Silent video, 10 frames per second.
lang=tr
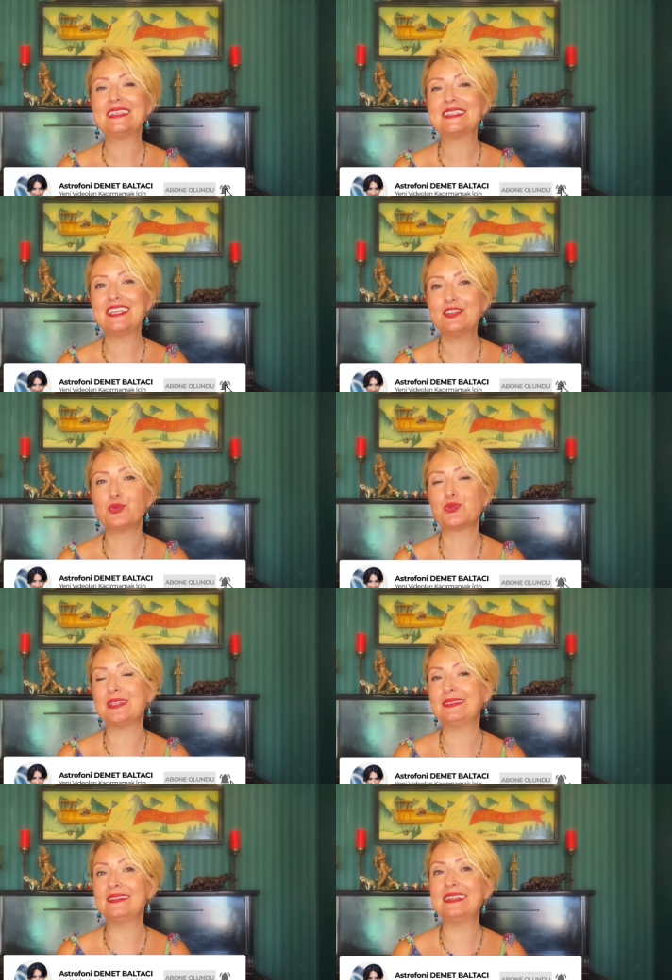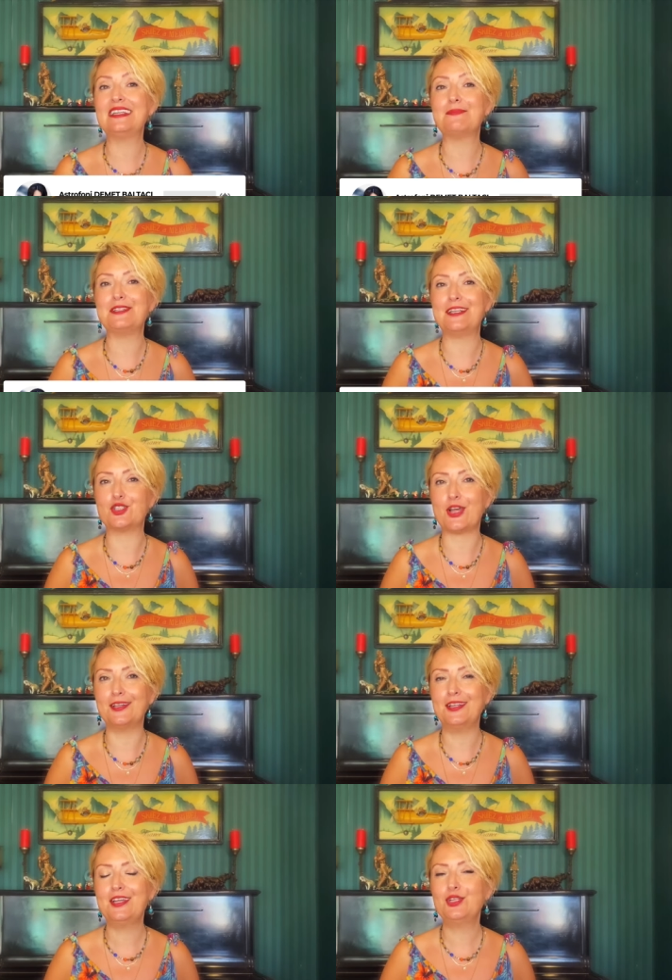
Sirius yıldızıyla birleşen